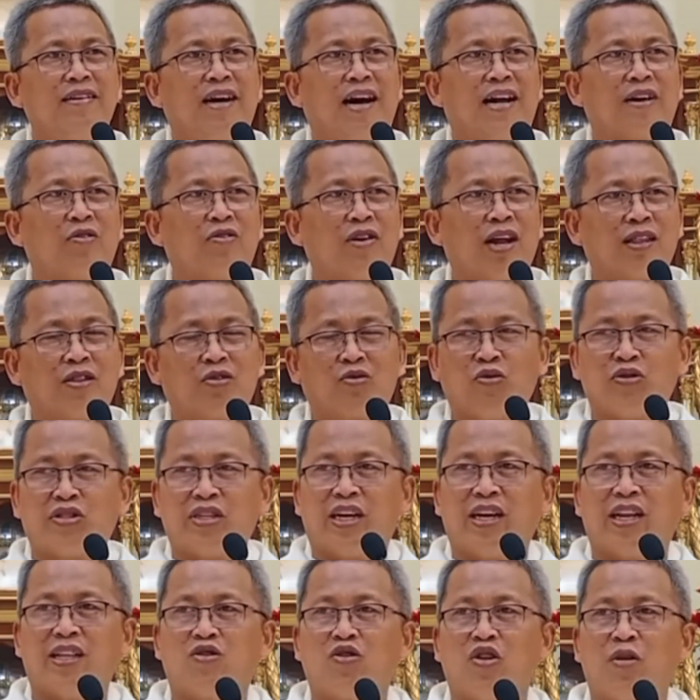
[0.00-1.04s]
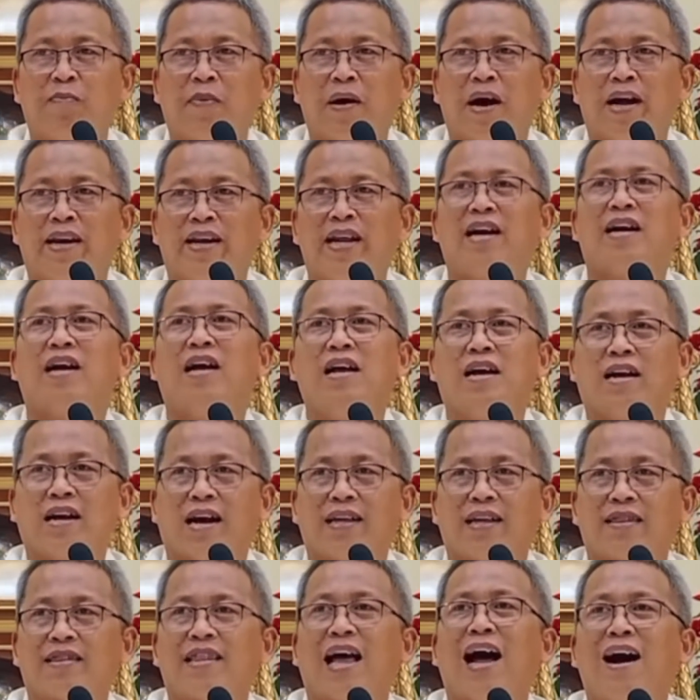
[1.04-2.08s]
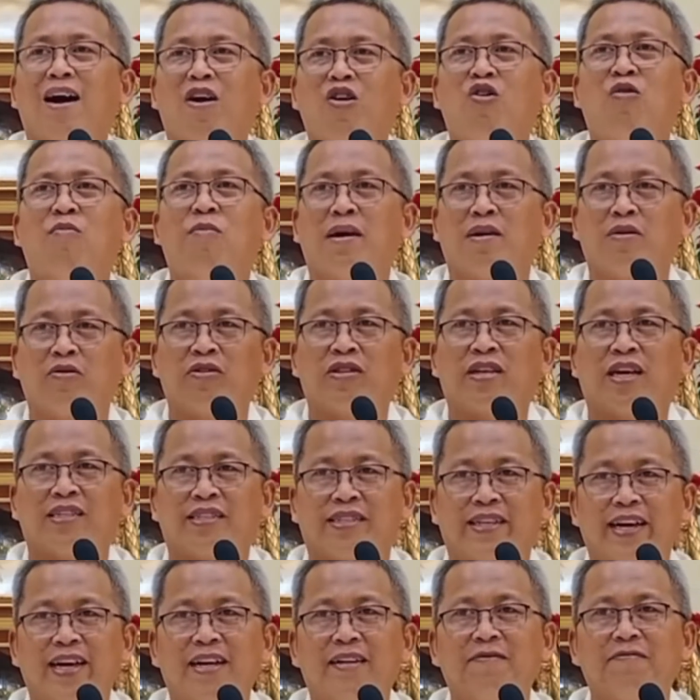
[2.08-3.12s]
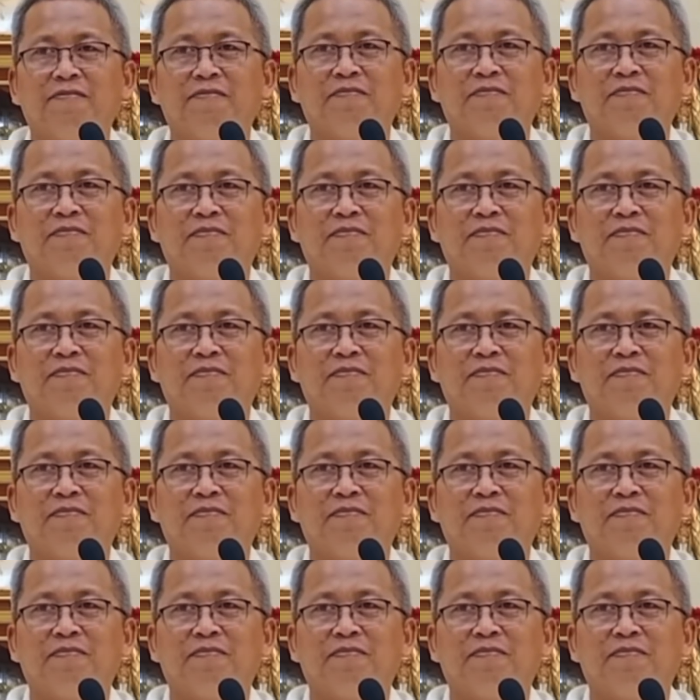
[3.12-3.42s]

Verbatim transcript: aron adto siya dito ipanganak nga tao man unta siya.